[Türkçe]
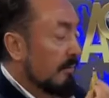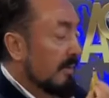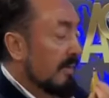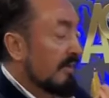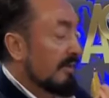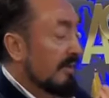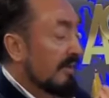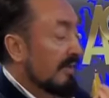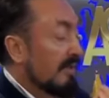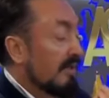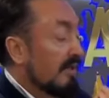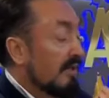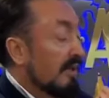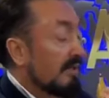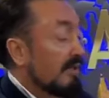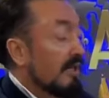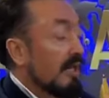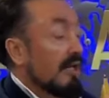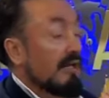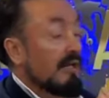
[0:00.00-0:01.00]
bilgelik
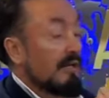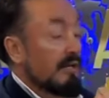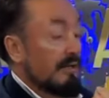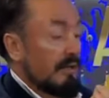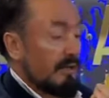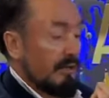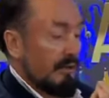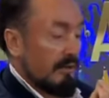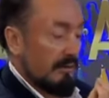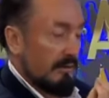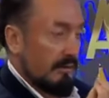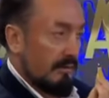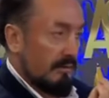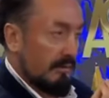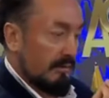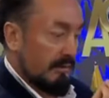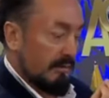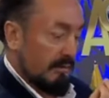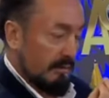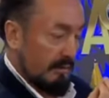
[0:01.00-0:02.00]
kadehleri,
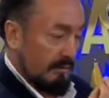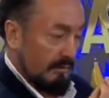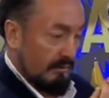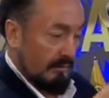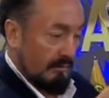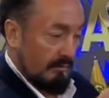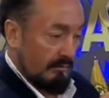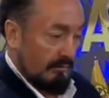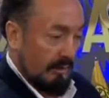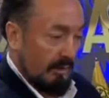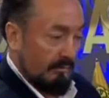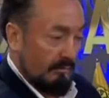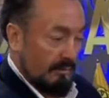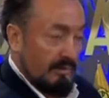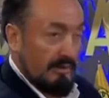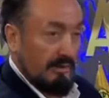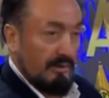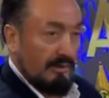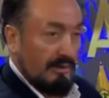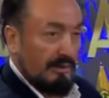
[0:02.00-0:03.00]
bak
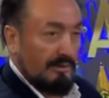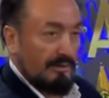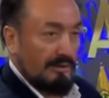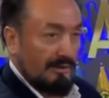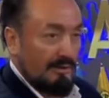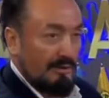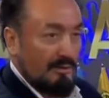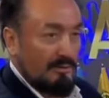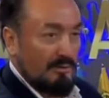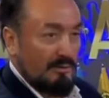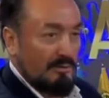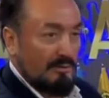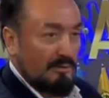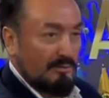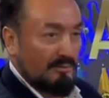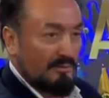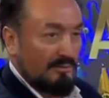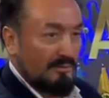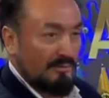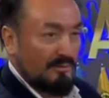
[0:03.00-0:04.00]
biz de kadehte
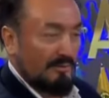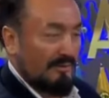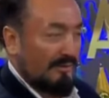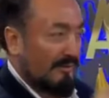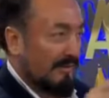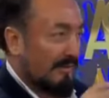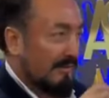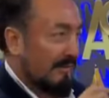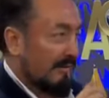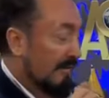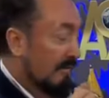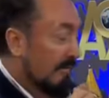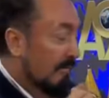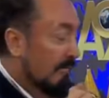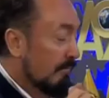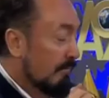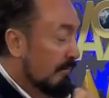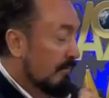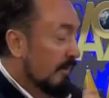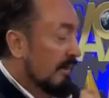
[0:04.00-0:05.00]
içiyoruz.
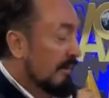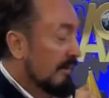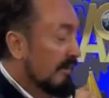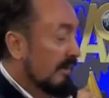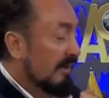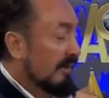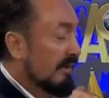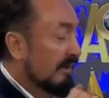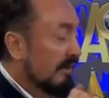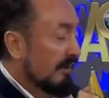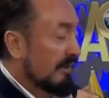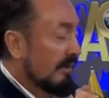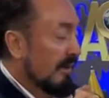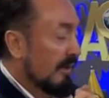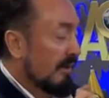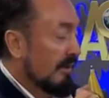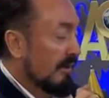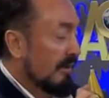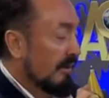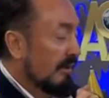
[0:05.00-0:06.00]
Bilgelik
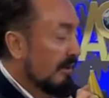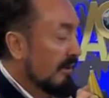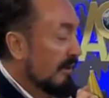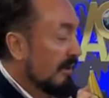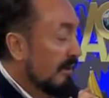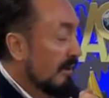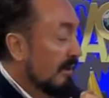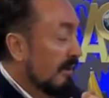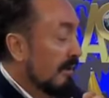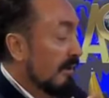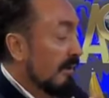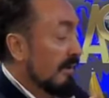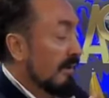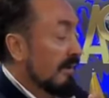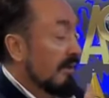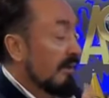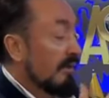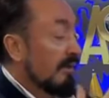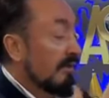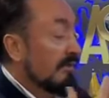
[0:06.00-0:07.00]
kadehleri
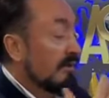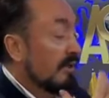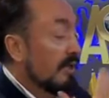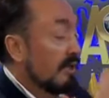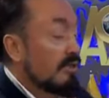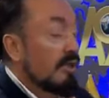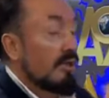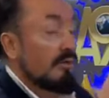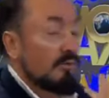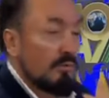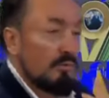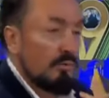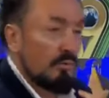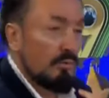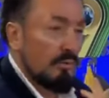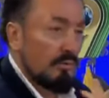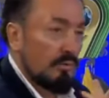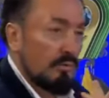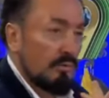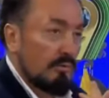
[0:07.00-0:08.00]
gece
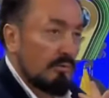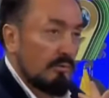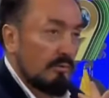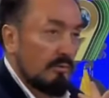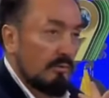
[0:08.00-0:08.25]
gündüz,